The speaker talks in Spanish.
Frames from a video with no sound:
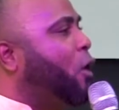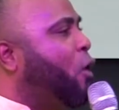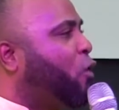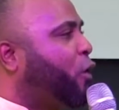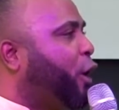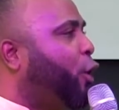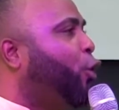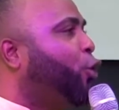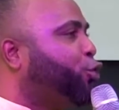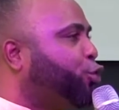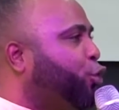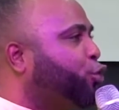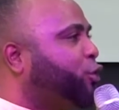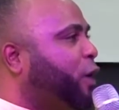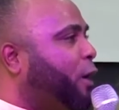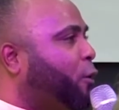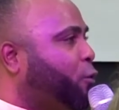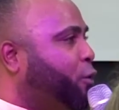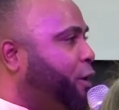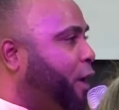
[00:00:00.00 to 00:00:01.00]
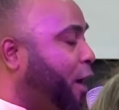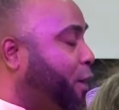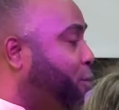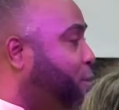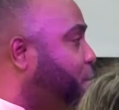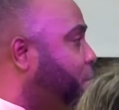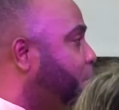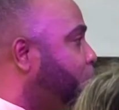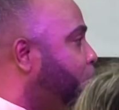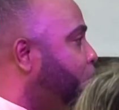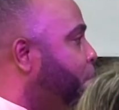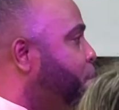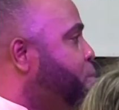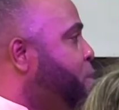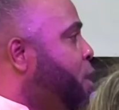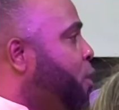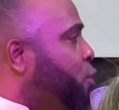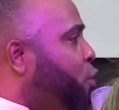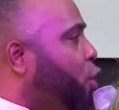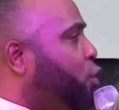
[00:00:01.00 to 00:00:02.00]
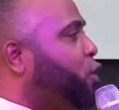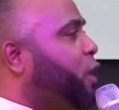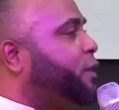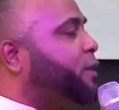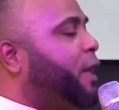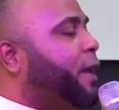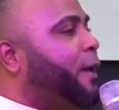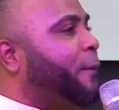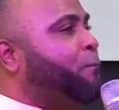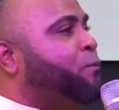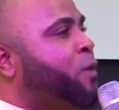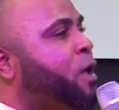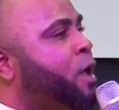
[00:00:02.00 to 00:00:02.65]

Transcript: lo que otros arruinaron. Nótese